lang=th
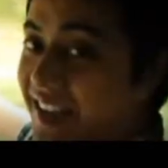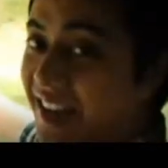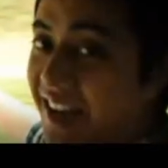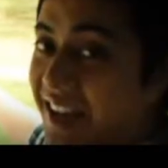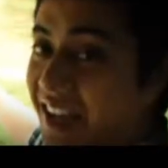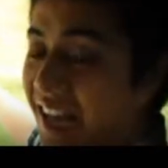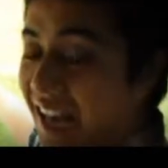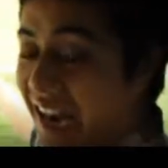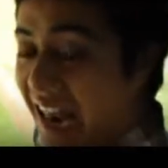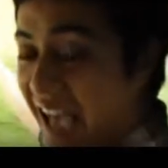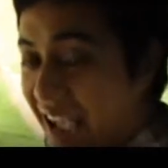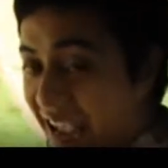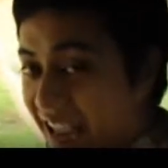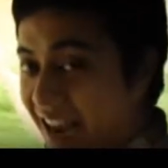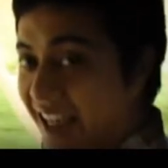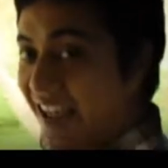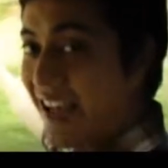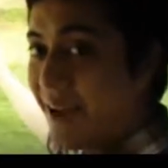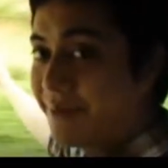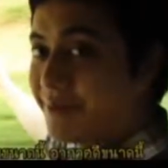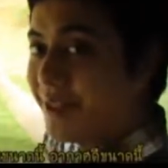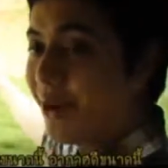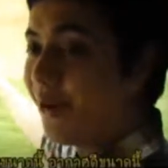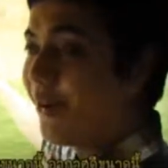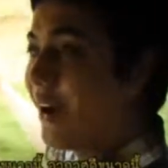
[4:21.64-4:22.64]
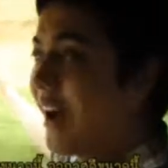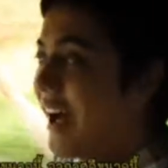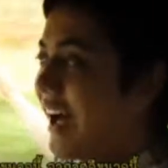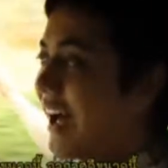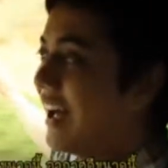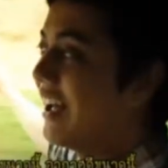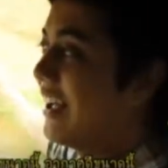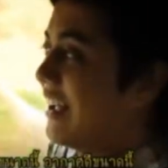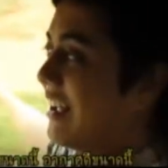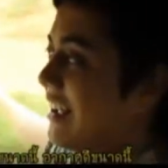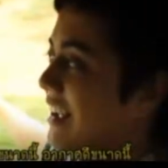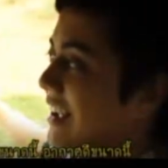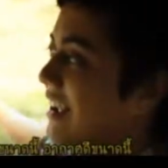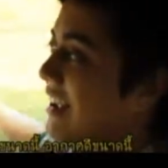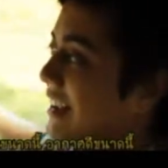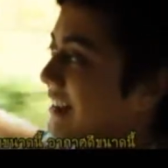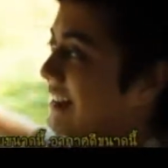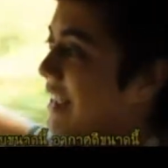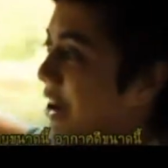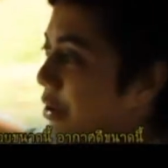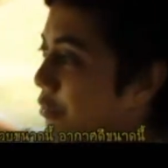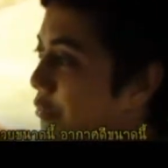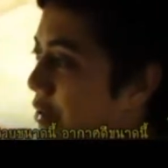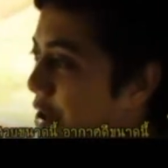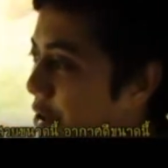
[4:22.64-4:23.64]
ก็ไม่แน่วันหนึ่งอาจจะมี
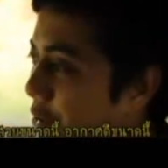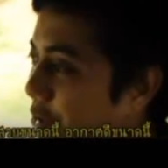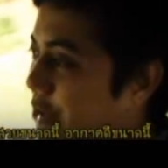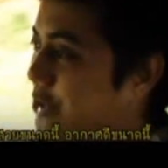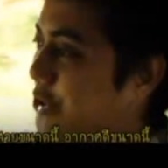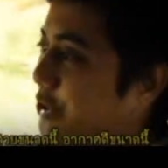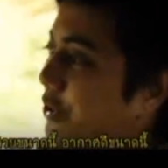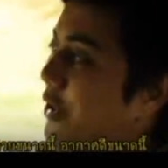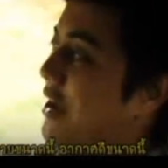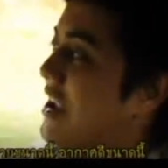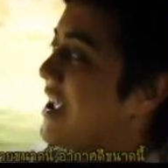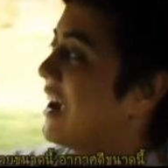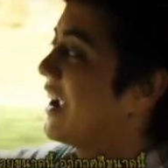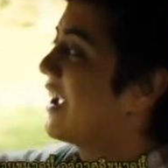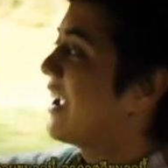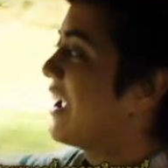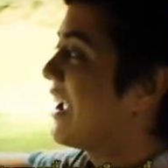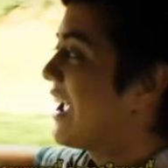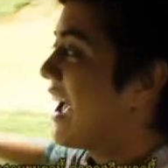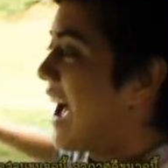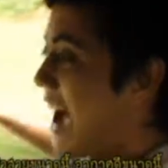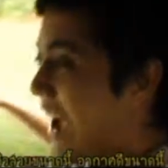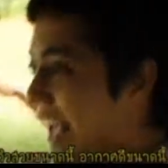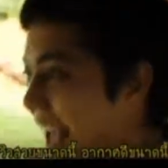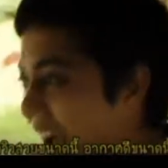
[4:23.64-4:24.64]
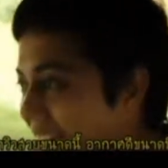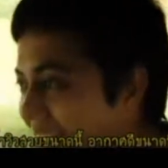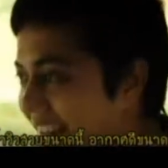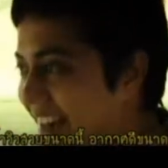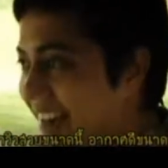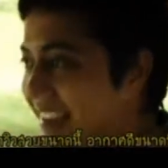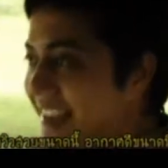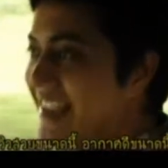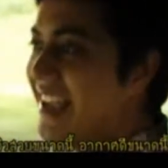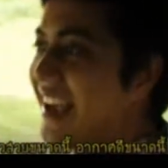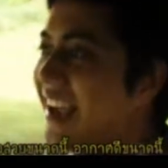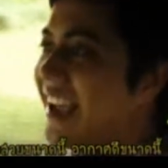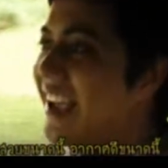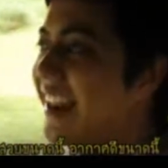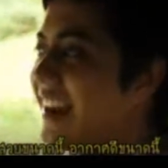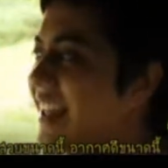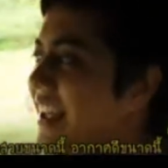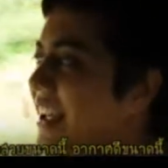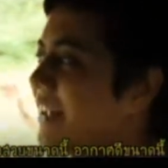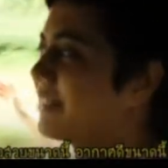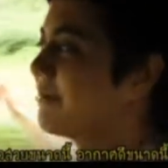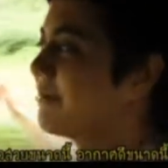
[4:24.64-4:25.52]
รายการของกบกล้องเกิดขึ้นมาก็